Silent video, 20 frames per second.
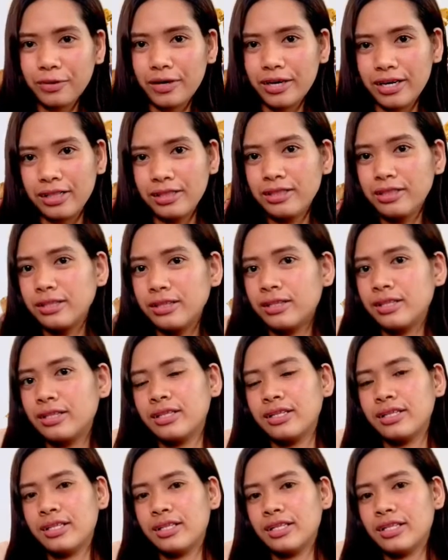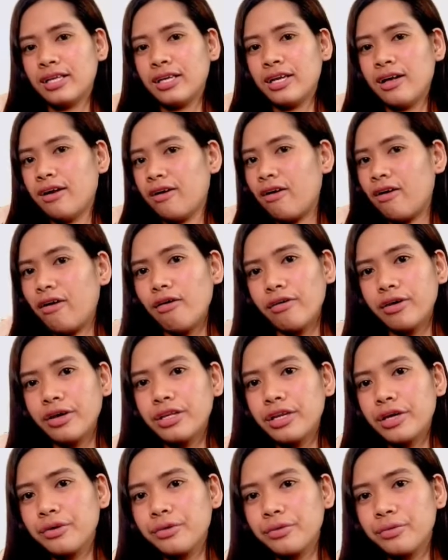one, okay
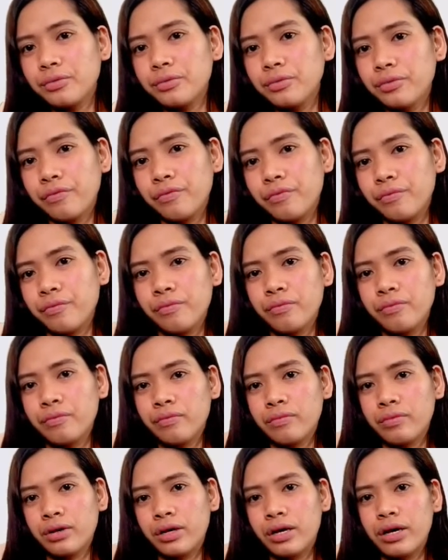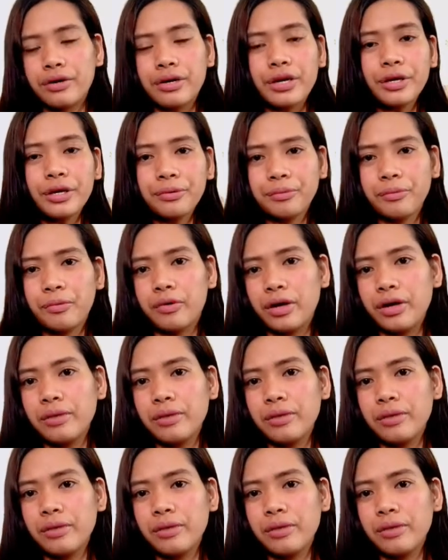na yung career mo.